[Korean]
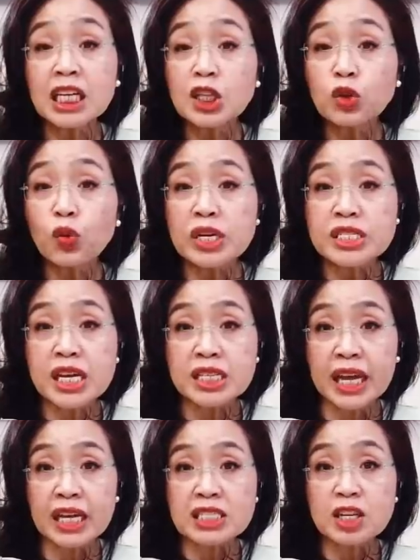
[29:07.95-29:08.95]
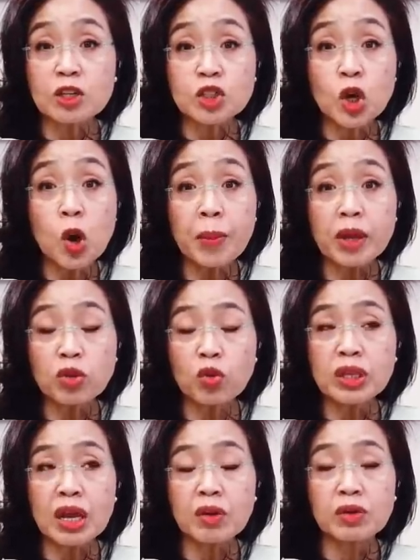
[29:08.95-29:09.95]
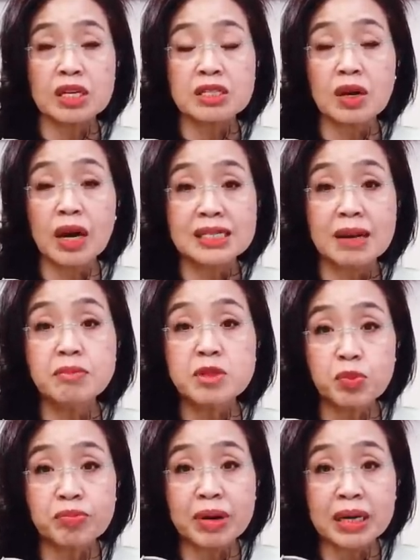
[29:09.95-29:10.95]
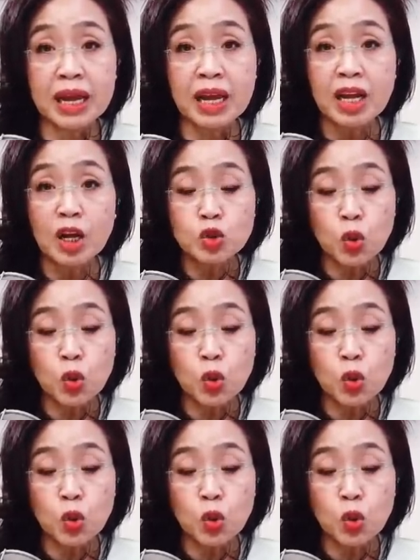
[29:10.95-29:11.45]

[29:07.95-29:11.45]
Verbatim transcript: 이 트윗에 대해서 처음에 트윗하고 나서 한 30분 만에